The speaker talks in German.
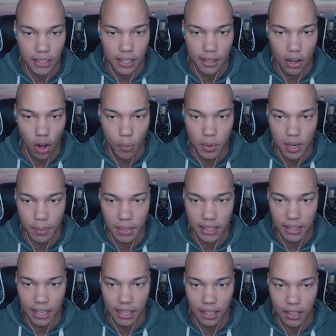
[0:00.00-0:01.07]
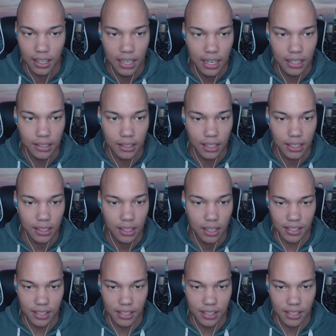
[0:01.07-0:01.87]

Ich glaube nämlich leider nicht.